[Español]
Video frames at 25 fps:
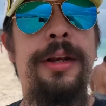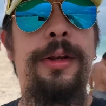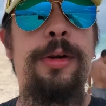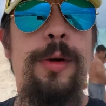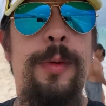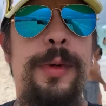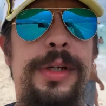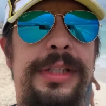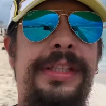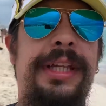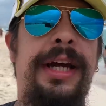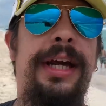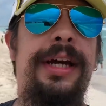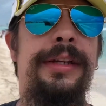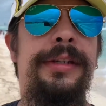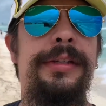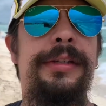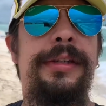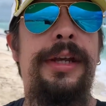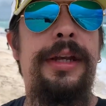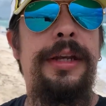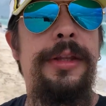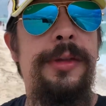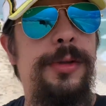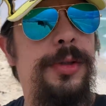¿Cómo están,
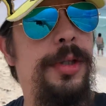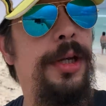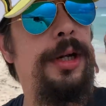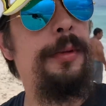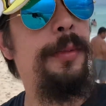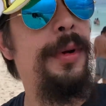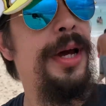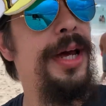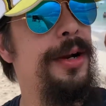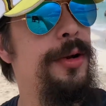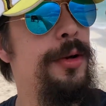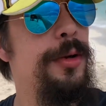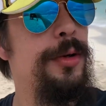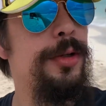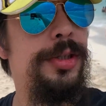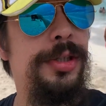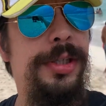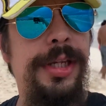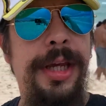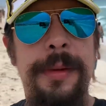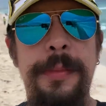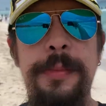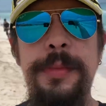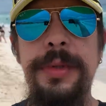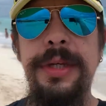queridos hermanos?
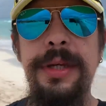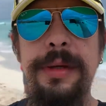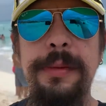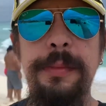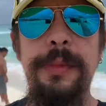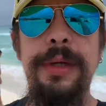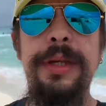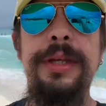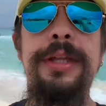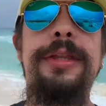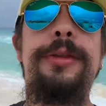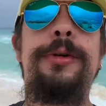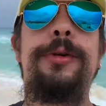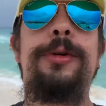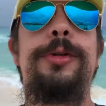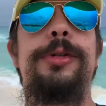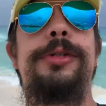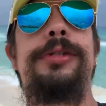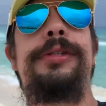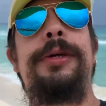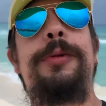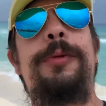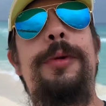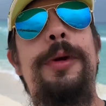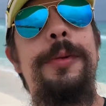Sean bienvenidos
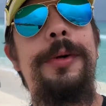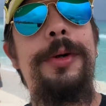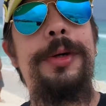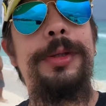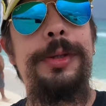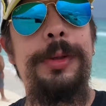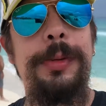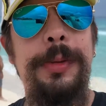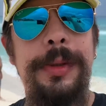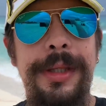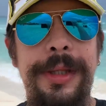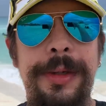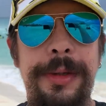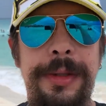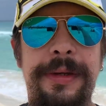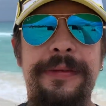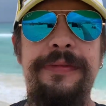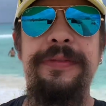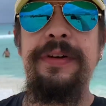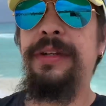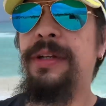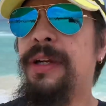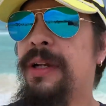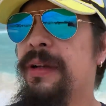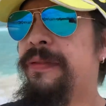de nuevo a otro video de
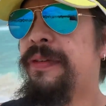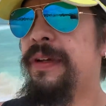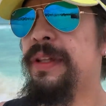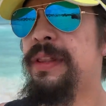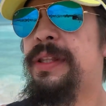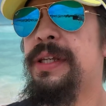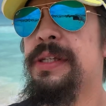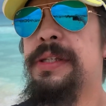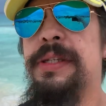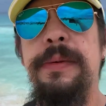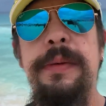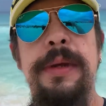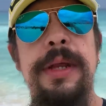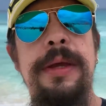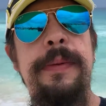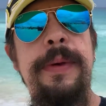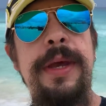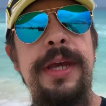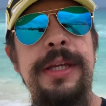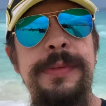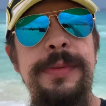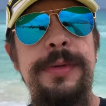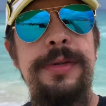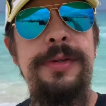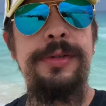Final Fantasy Brave
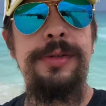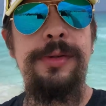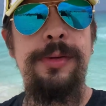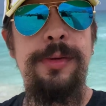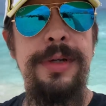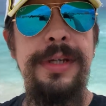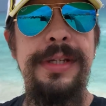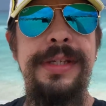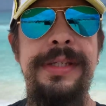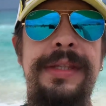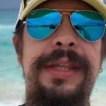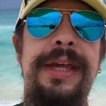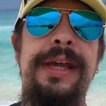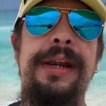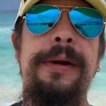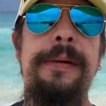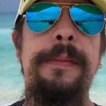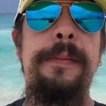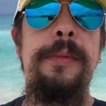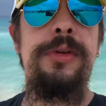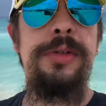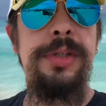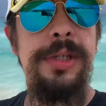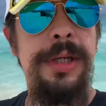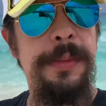views con esta
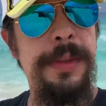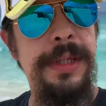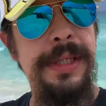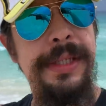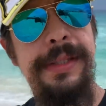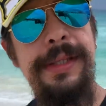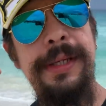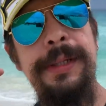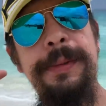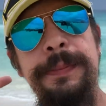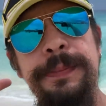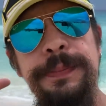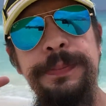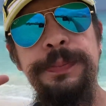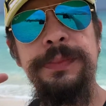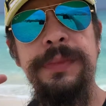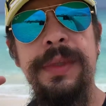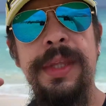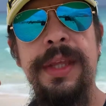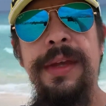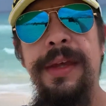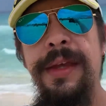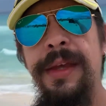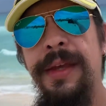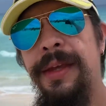hermosa vista.
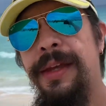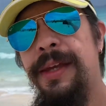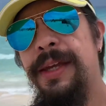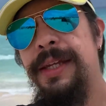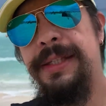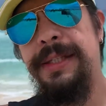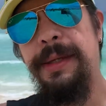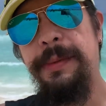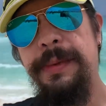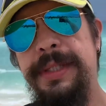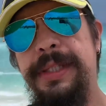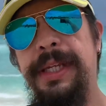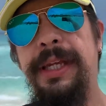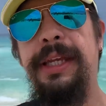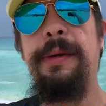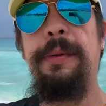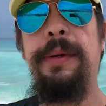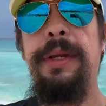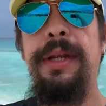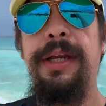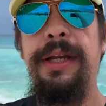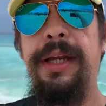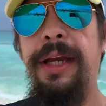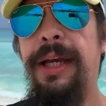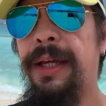Esta vista que ven
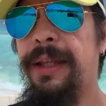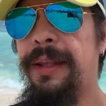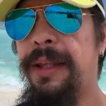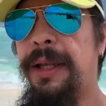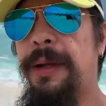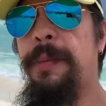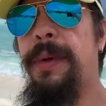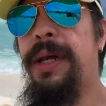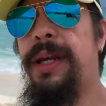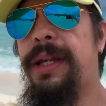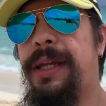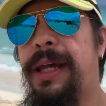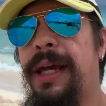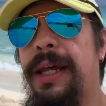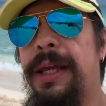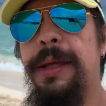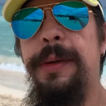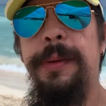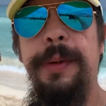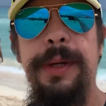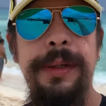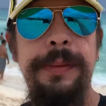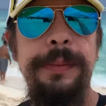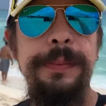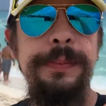acá del mar
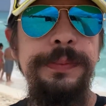Caribe.